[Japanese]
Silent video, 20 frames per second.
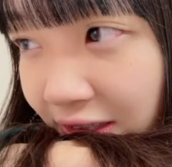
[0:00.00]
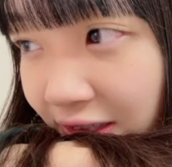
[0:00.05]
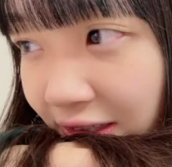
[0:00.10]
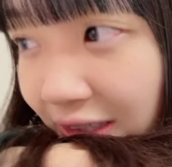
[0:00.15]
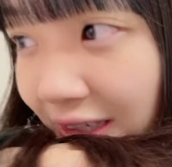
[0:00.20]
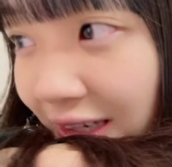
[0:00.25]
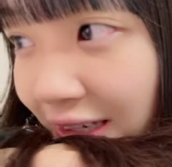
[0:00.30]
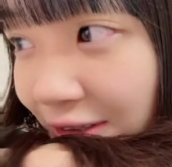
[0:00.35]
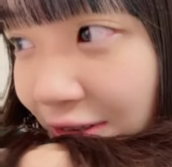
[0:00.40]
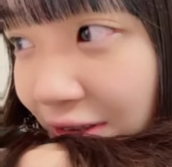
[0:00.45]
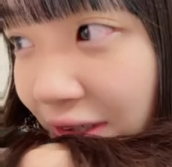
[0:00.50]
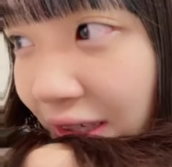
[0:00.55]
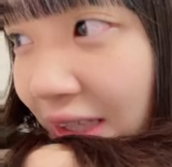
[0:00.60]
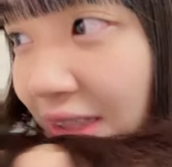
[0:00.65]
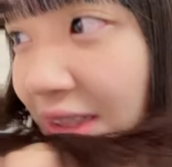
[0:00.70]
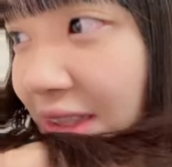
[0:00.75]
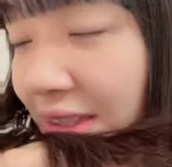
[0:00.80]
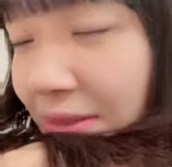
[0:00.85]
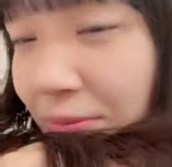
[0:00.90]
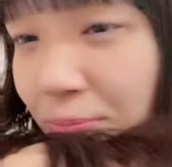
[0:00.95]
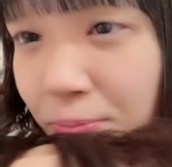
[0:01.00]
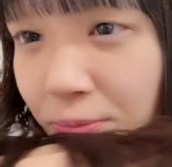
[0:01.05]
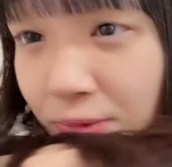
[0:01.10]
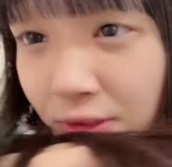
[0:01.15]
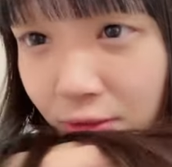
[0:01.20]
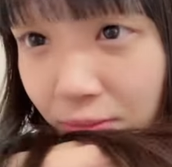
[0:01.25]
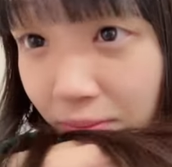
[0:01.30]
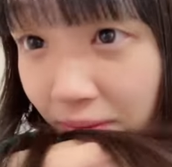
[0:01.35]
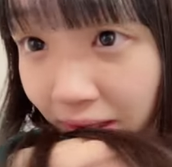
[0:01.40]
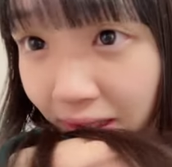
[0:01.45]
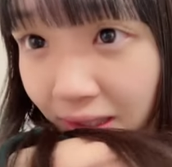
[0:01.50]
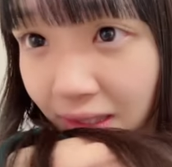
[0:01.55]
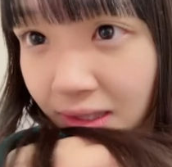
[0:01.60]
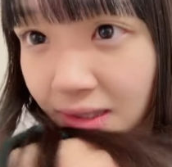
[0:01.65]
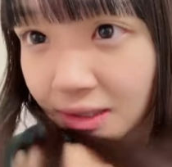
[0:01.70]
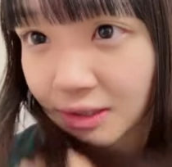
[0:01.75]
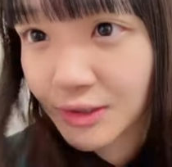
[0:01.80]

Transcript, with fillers: 意外となんかシンプルめな